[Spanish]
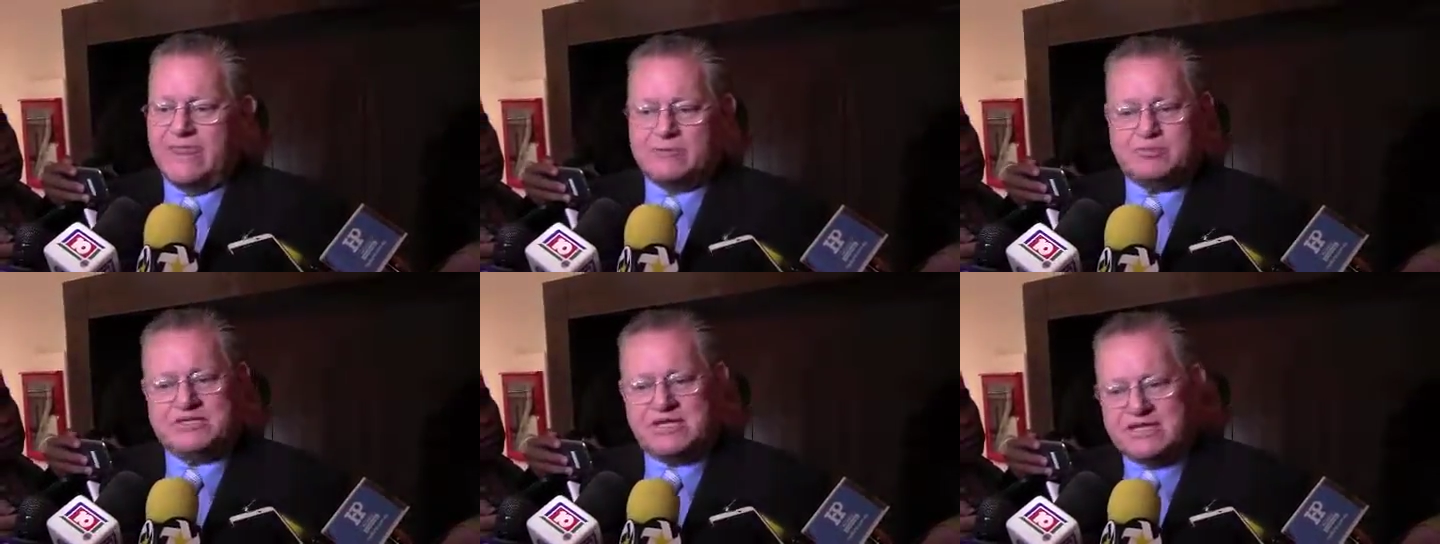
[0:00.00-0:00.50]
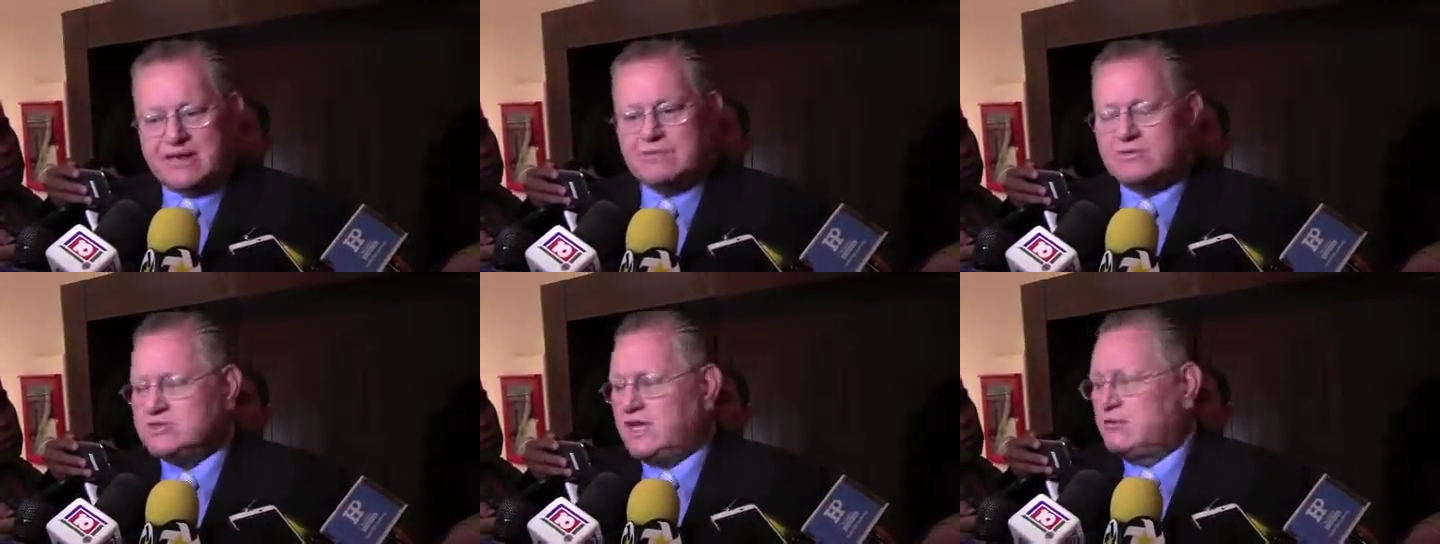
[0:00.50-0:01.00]
Después
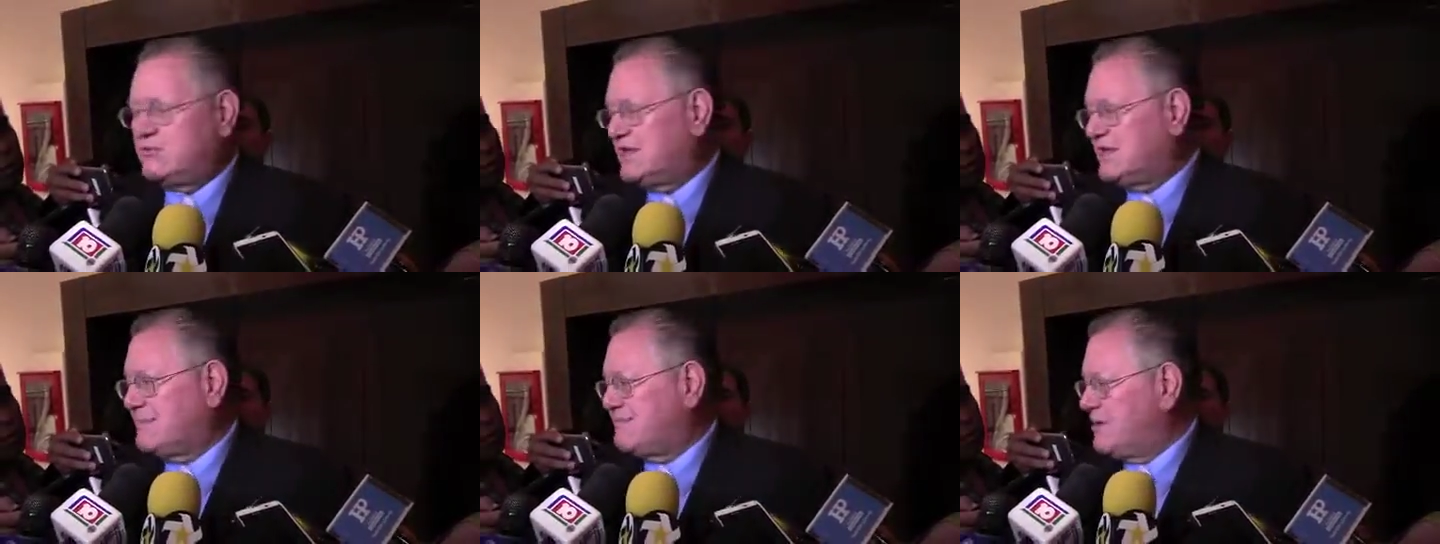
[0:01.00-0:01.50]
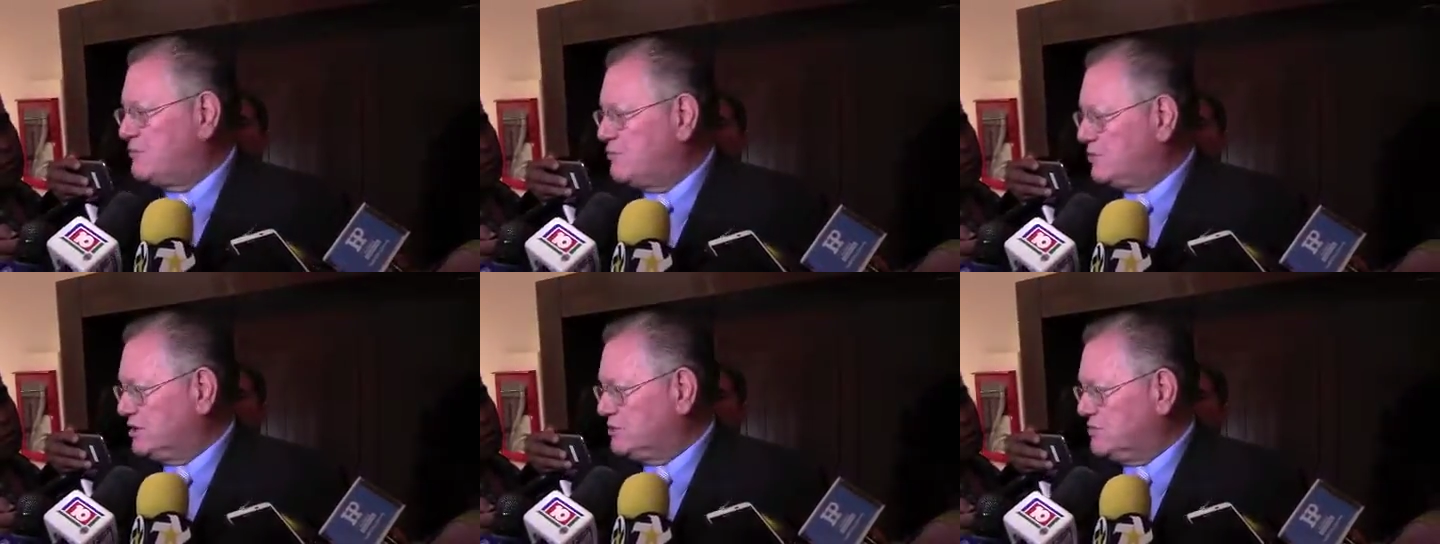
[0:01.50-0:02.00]
entramos ya en una etapa un
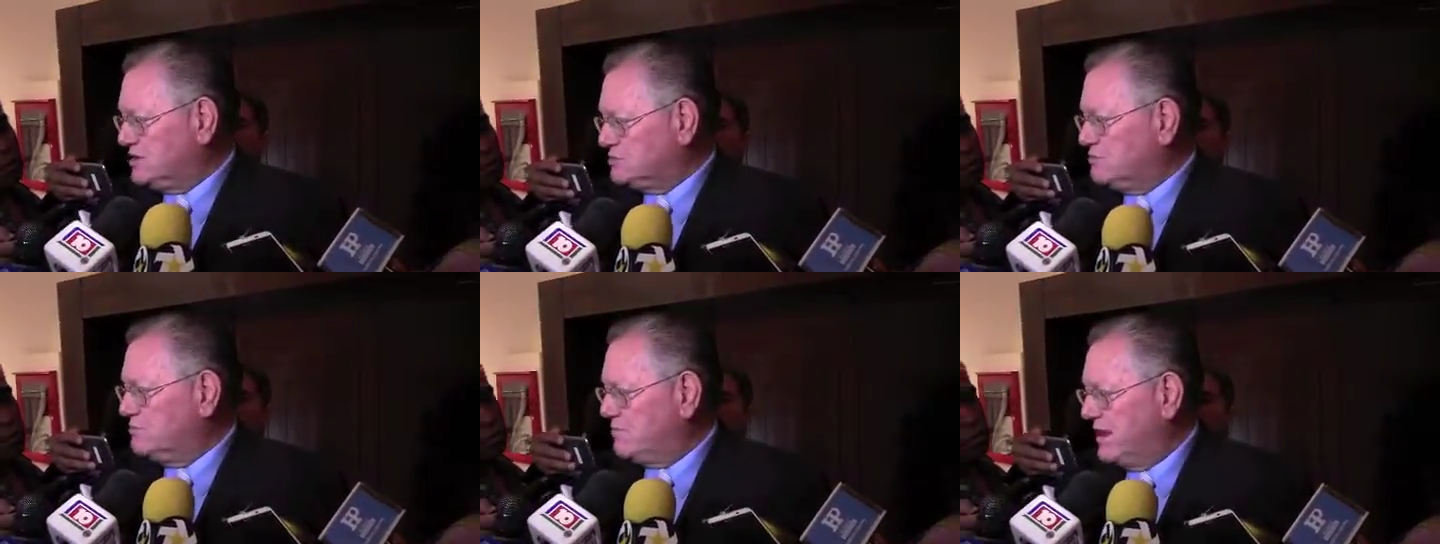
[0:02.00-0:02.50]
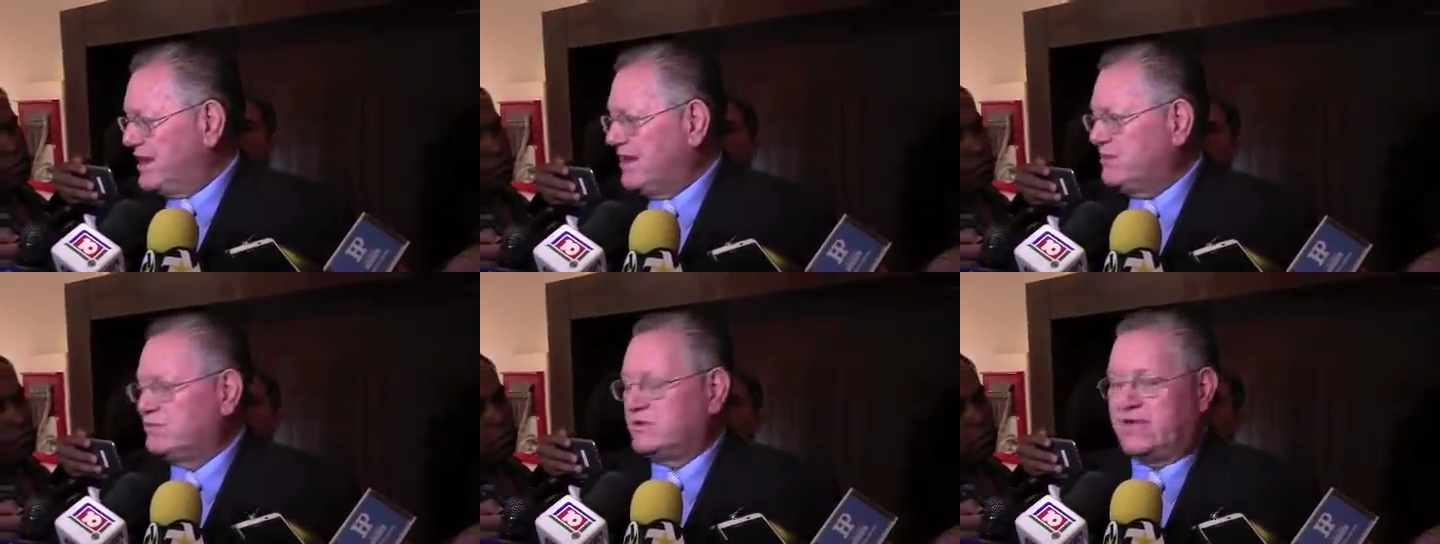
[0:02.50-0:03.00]
poquito más
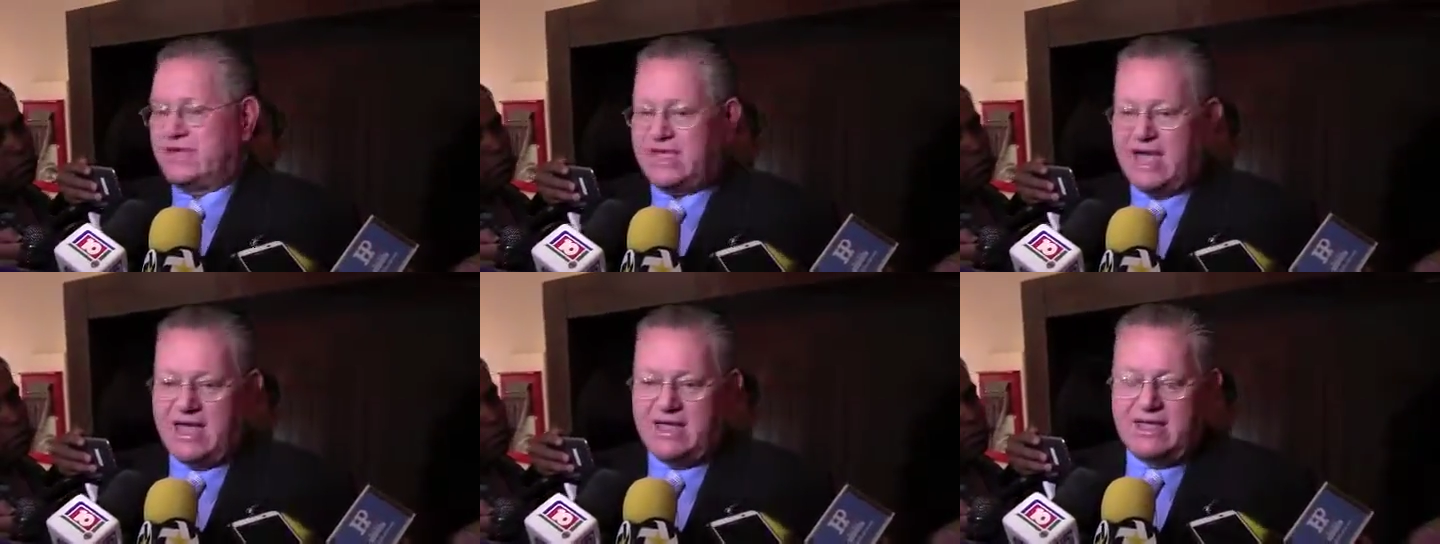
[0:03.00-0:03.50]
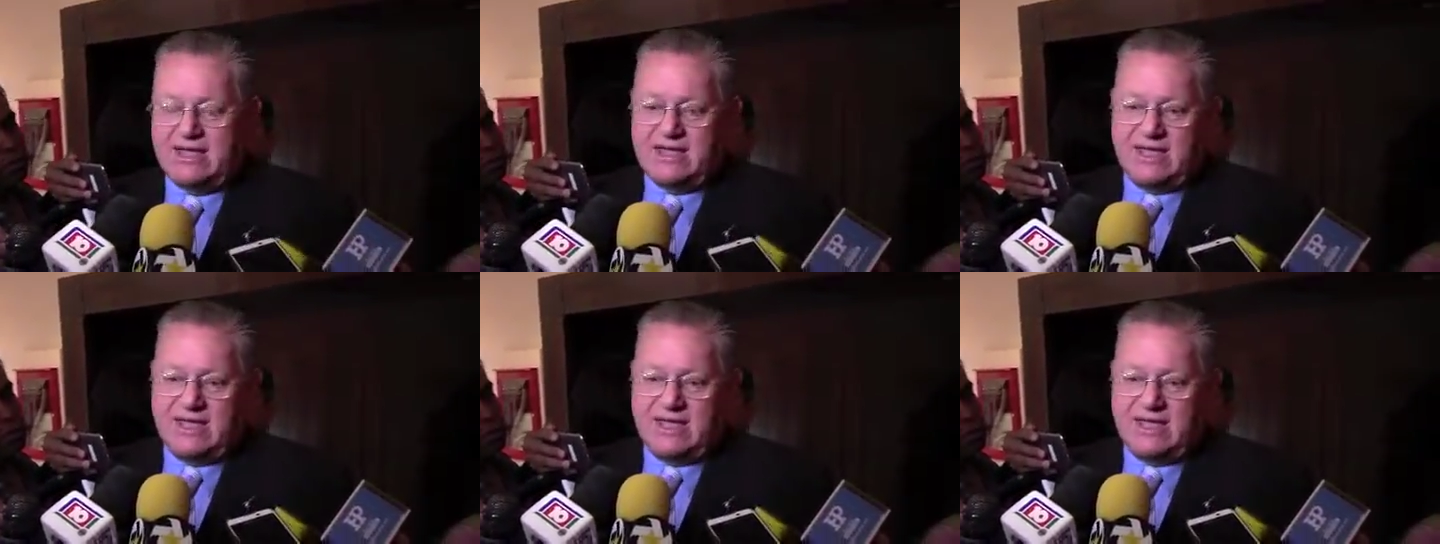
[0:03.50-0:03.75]
compleja donde ya